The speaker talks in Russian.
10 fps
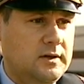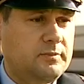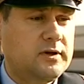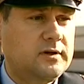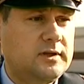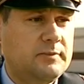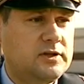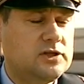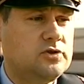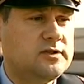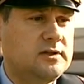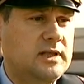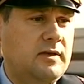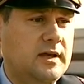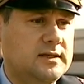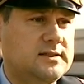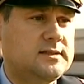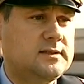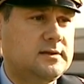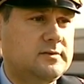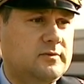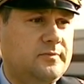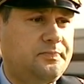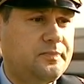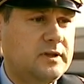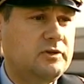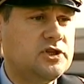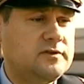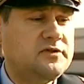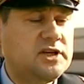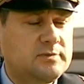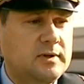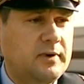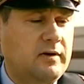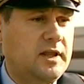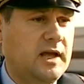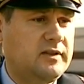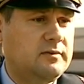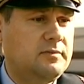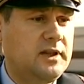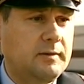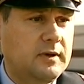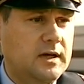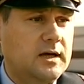И где произошло столкновение с движущимся на встречном направлении автомобилем.